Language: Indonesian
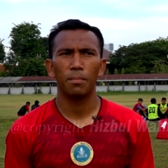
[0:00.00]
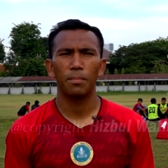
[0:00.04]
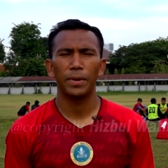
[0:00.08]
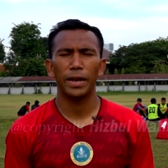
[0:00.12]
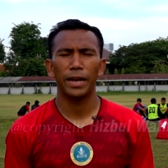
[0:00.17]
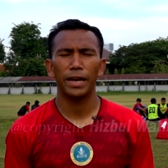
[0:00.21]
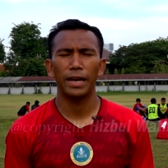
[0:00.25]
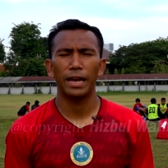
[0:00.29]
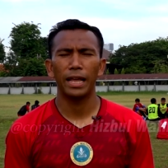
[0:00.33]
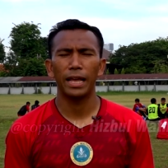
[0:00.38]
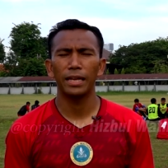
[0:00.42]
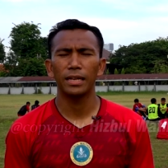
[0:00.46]

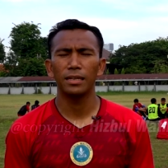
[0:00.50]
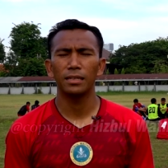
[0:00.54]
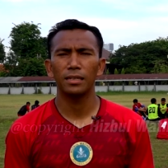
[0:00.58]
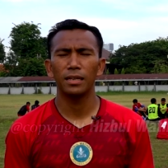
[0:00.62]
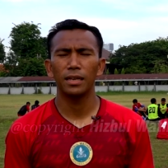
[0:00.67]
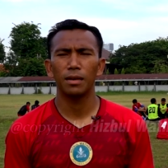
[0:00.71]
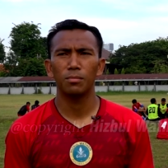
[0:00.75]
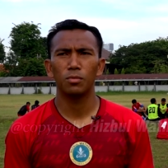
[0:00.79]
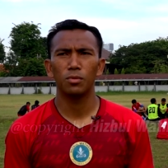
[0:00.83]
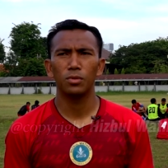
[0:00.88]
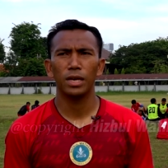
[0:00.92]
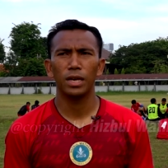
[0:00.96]
brand lain,
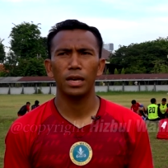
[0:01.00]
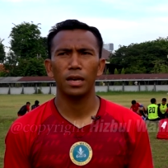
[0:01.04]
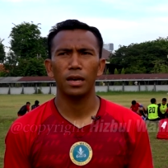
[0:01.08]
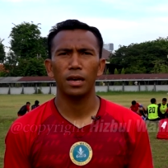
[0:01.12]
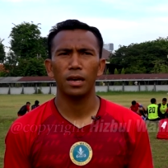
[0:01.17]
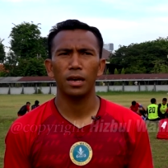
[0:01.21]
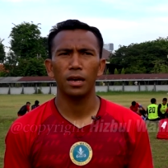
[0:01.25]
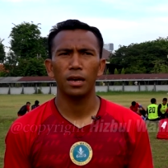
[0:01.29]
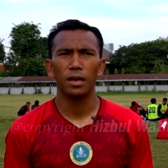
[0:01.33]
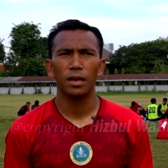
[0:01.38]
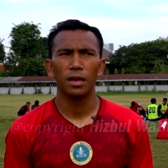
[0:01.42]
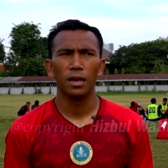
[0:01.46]
dia
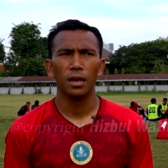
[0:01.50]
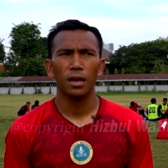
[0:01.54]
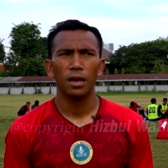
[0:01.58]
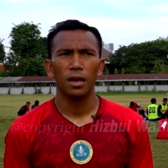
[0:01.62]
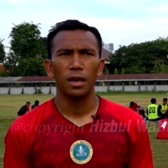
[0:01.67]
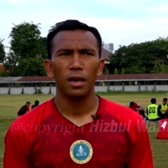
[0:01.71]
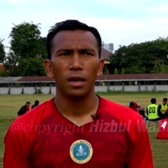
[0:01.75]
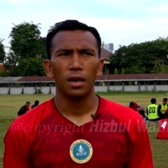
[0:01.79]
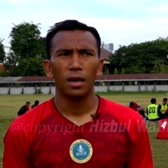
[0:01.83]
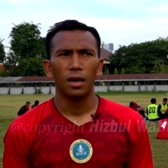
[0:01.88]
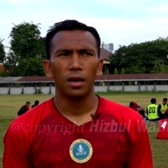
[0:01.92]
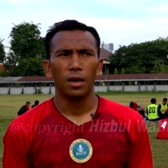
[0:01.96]
punya
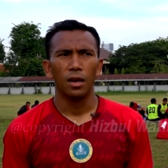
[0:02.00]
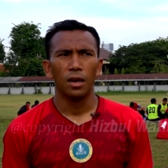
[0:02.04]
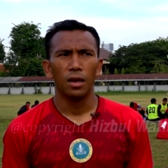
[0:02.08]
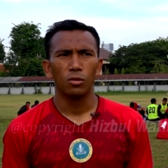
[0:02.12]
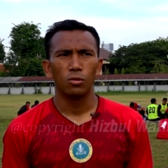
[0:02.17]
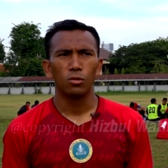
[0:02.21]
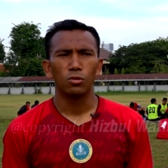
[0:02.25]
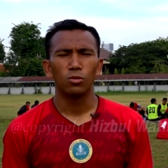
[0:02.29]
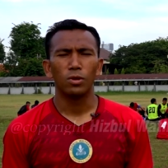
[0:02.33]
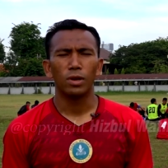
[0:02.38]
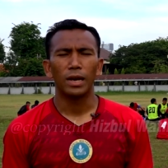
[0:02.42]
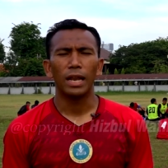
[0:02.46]

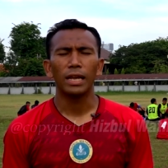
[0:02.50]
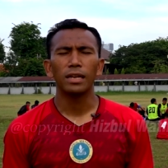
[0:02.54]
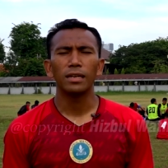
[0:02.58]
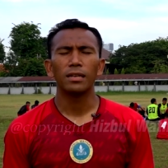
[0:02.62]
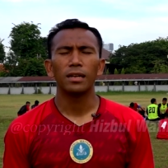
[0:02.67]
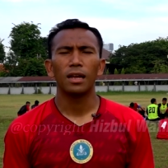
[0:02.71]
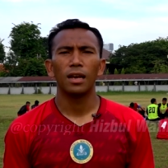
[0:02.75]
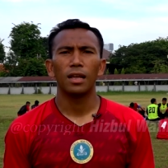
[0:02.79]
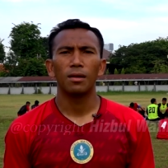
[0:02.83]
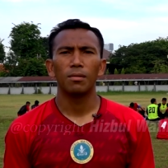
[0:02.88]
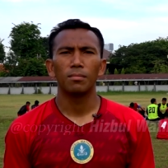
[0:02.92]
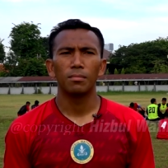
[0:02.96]
tujuan lain
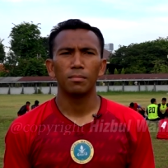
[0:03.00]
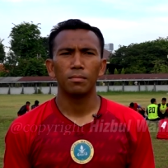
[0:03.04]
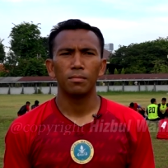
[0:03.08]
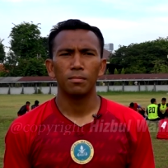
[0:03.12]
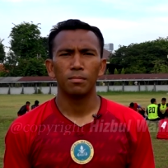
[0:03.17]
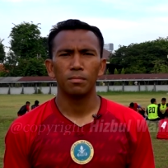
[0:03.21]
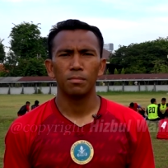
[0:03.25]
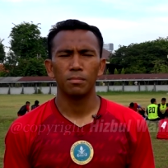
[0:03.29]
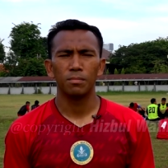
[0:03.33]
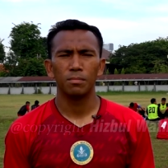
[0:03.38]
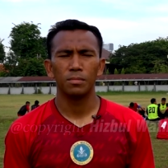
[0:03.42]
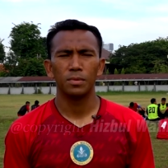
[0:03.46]
dalam
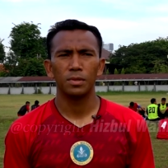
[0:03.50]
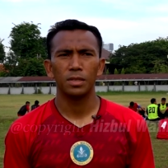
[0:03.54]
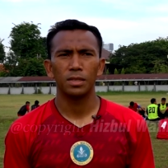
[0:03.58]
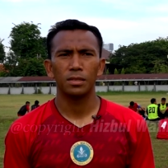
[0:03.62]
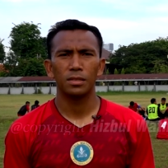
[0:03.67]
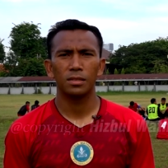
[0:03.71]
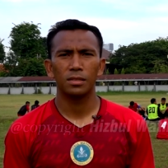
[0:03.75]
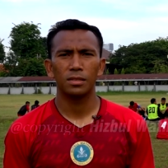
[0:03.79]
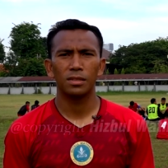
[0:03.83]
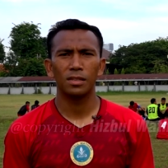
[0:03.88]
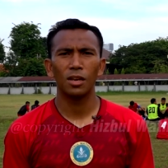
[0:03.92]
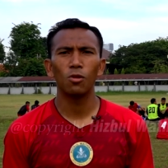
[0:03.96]

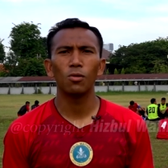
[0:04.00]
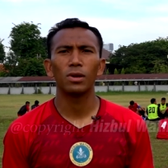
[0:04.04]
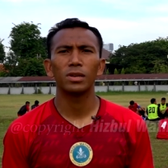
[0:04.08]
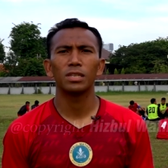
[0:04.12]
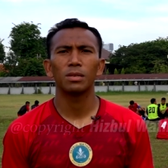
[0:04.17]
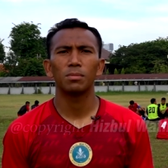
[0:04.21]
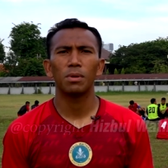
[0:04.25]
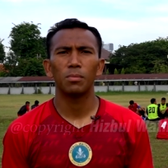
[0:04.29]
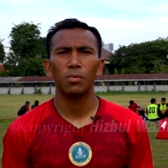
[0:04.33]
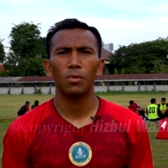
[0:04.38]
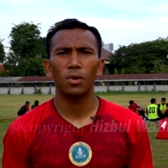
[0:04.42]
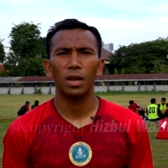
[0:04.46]
di luar
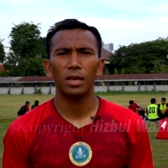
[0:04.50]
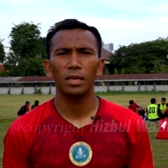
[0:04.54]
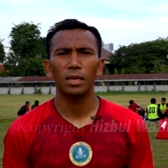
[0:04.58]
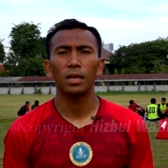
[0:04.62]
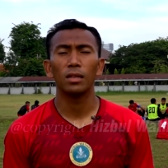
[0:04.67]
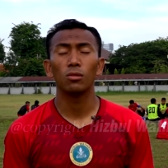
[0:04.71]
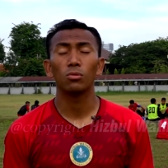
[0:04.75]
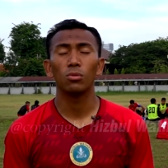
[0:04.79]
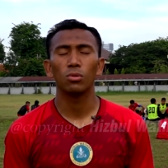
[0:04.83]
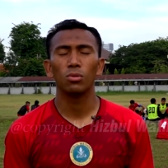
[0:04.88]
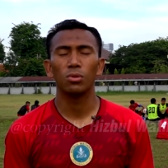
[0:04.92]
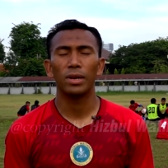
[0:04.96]
sepak bola
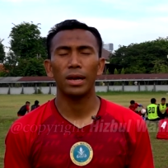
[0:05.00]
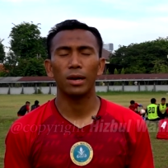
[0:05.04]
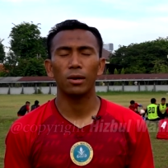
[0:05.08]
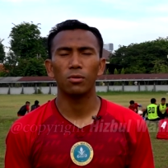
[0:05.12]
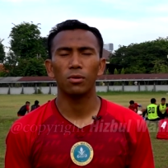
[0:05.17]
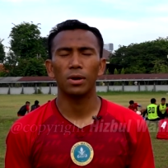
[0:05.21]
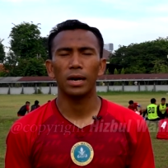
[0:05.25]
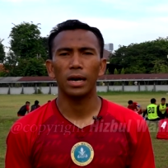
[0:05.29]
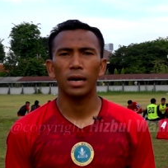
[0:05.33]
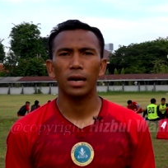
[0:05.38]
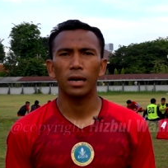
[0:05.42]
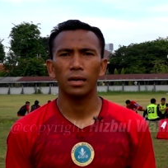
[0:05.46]
yaitu
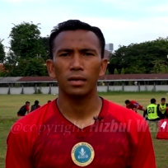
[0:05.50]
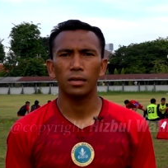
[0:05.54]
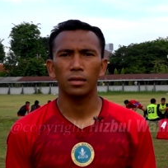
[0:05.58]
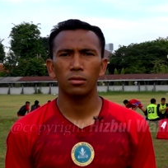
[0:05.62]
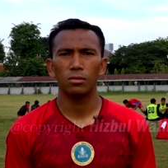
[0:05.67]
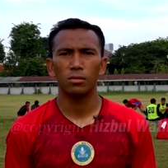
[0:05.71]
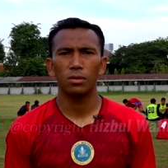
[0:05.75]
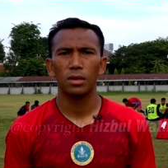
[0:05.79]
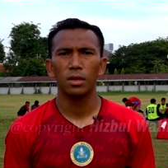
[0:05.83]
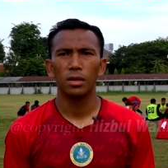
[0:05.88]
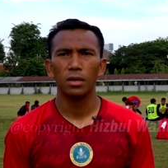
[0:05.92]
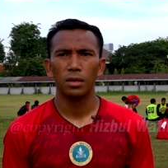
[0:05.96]
dakwah gitu
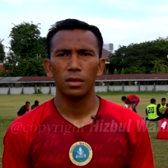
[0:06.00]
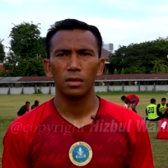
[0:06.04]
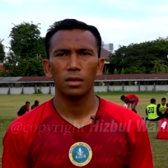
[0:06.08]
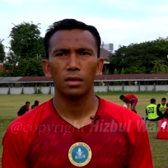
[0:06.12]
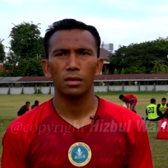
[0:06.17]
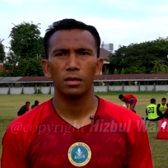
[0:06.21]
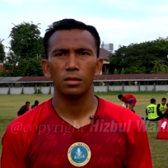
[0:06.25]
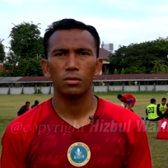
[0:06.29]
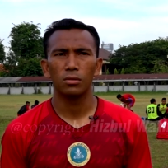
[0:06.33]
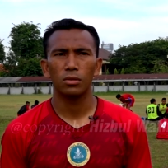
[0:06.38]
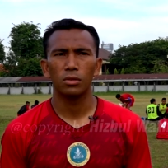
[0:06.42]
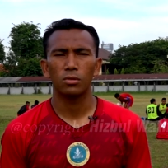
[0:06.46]
dan
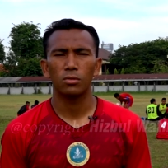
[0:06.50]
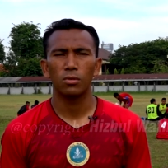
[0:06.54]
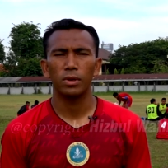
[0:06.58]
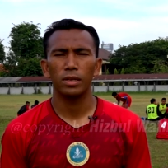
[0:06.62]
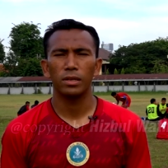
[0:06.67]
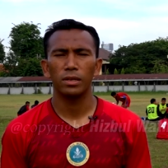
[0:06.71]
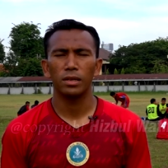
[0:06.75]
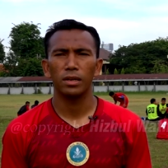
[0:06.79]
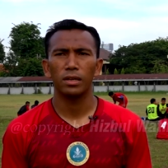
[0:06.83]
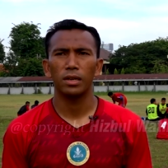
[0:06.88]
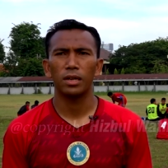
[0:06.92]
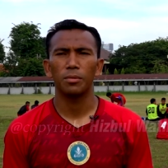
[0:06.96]
itu sesuai
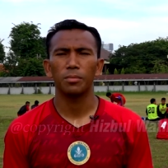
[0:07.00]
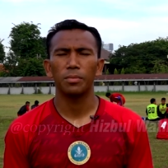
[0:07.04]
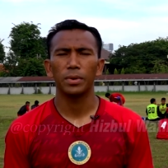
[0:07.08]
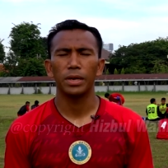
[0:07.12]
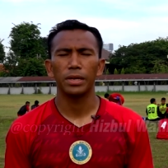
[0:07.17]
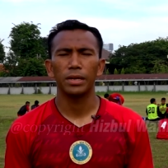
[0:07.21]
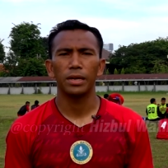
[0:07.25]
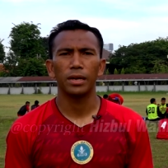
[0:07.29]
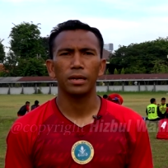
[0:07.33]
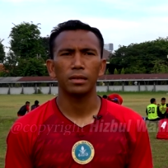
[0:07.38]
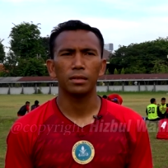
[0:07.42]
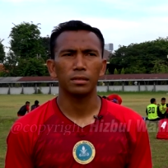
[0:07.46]
dengan
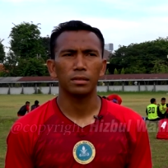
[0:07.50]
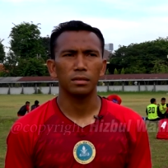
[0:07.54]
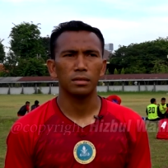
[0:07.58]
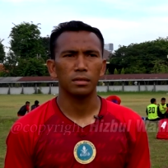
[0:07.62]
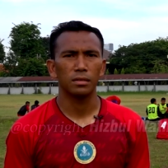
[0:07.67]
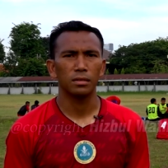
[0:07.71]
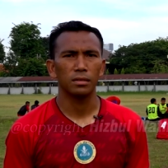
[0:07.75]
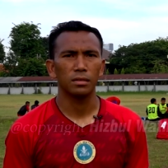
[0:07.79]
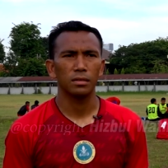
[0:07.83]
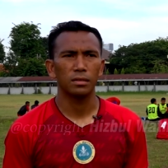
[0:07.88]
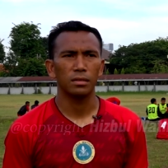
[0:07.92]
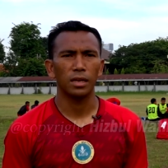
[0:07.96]
apa yang
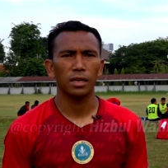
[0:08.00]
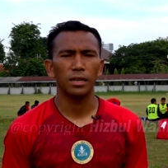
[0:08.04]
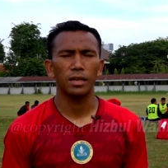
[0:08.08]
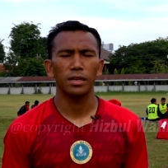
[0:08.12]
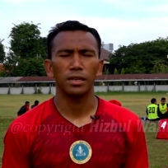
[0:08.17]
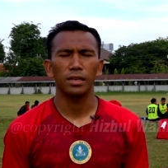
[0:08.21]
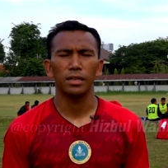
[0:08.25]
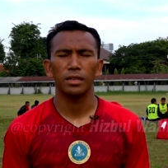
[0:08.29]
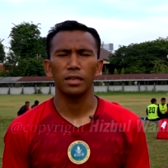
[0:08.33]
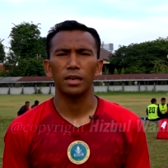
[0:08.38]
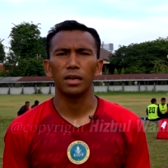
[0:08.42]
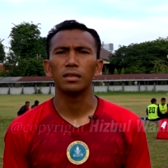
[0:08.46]
saya
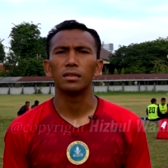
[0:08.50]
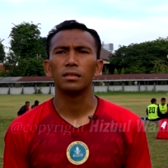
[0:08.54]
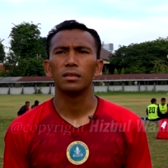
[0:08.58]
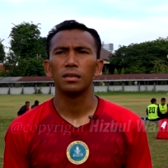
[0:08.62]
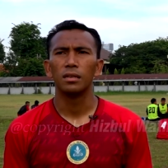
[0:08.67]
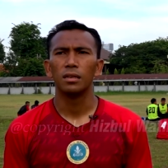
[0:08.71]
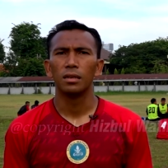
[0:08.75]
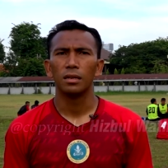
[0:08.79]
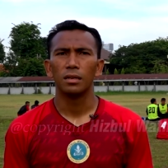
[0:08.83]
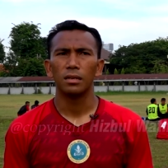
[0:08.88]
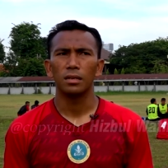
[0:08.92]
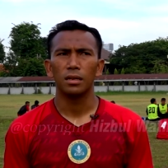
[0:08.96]
inginkan
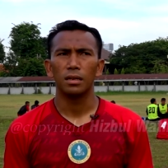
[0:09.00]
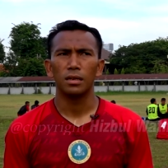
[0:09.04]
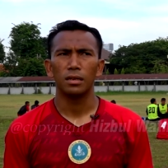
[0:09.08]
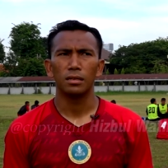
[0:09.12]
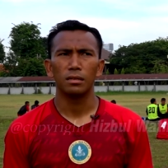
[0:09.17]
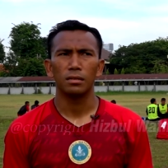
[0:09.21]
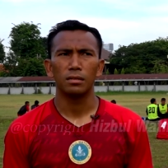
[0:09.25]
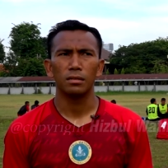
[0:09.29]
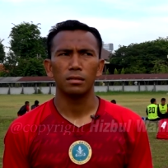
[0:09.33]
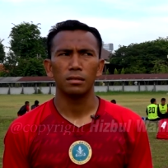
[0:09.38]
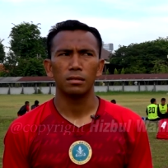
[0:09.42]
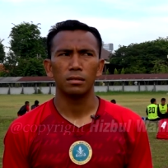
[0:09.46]
dan